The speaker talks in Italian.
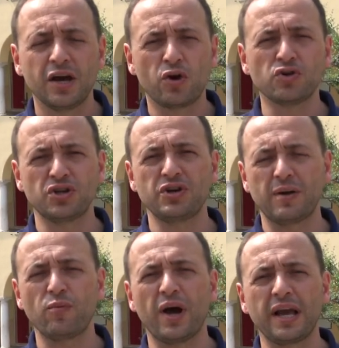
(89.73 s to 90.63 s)

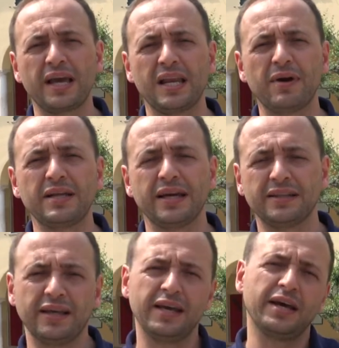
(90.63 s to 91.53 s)
consegneremo anche le
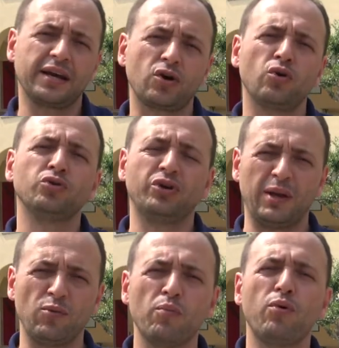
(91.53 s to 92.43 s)
magliette e
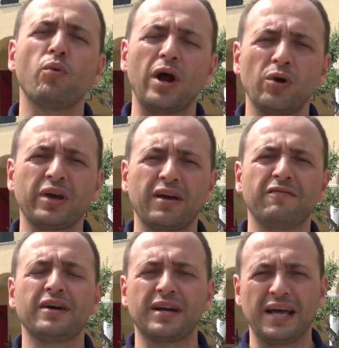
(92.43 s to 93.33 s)
racconteremo un po' quello che
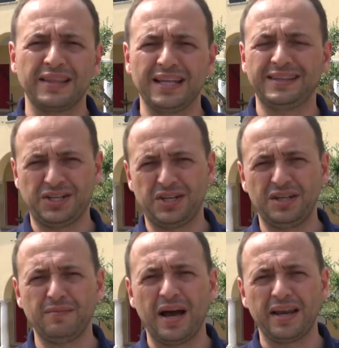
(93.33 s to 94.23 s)
avverrà nelle tre
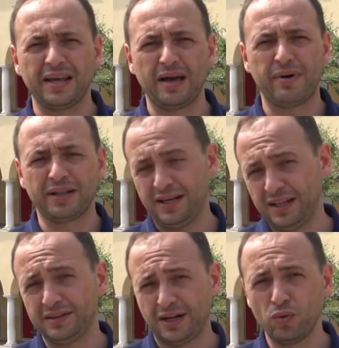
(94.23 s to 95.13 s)
settimane che a partire
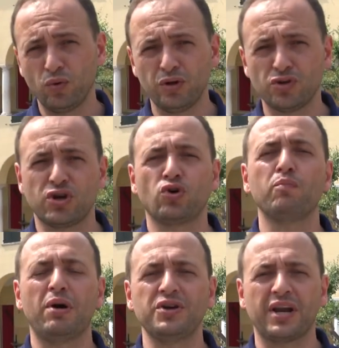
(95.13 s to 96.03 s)
dal 3 luglio ci
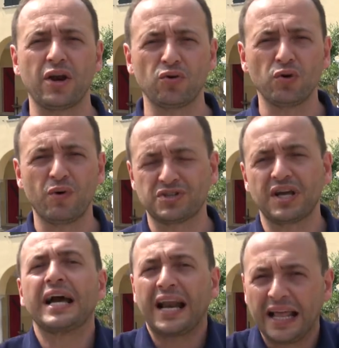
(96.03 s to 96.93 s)
accompagneranno in
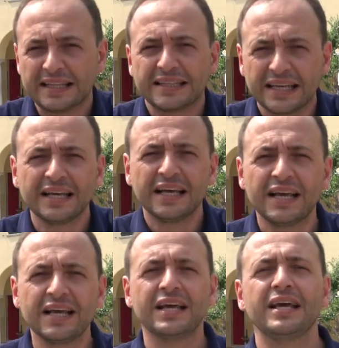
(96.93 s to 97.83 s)
questa grande
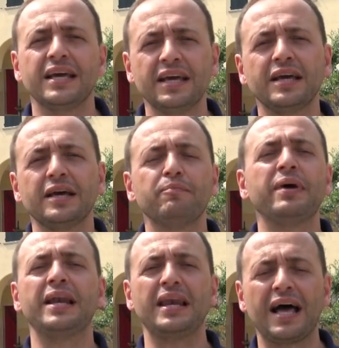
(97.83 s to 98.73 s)
e
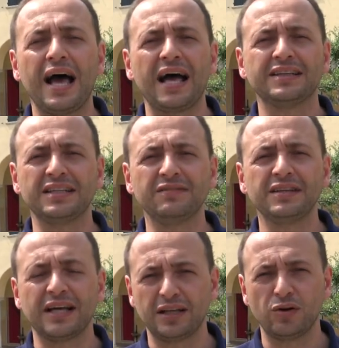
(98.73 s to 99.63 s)
bella
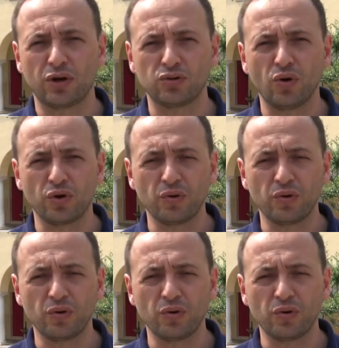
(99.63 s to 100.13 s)
attività dell'oratorio.